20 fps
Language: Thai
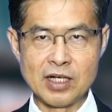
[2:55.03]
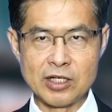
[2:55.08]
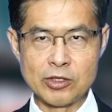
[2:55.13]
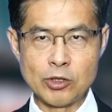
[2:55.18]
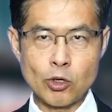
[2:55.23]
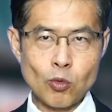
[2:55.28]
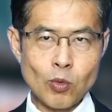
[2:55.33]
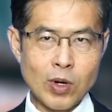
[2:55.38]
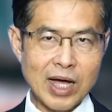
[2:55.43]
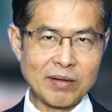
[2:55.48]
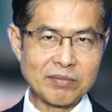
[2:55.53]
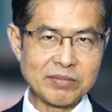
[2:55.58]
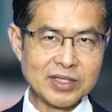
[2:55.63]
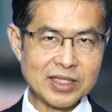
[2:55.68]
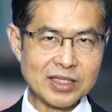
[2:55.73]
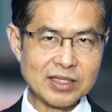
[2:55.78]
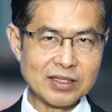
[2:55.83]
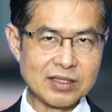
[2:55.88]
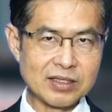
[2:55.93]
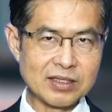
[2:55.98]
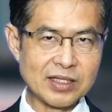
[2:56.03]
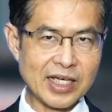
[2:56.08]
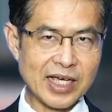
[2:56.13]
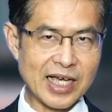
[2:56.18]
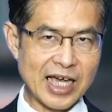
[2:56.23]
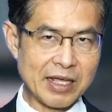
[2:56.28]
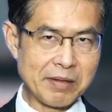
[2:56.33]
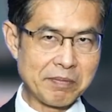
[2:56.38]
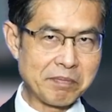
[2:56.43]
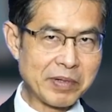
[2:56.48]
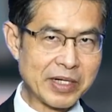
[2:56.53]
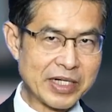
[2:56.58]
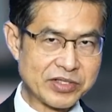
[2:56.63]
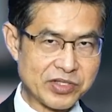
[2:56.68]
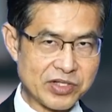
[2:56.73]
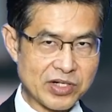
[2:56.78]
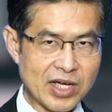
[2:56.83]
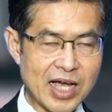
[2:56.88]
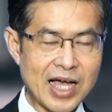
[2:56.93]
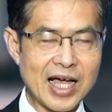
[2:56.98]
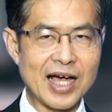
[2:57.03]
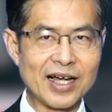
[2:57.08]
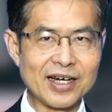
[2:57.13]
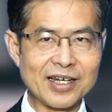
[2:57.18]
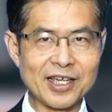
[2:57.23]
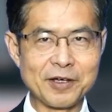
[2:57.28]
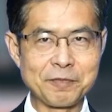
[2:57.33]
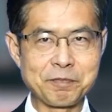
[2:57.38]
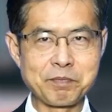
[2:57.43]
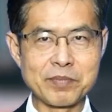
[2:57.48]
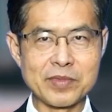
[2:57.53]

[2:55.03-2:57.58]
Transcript: ด้วยความที่ในการผลิตสินค้าเนี่ย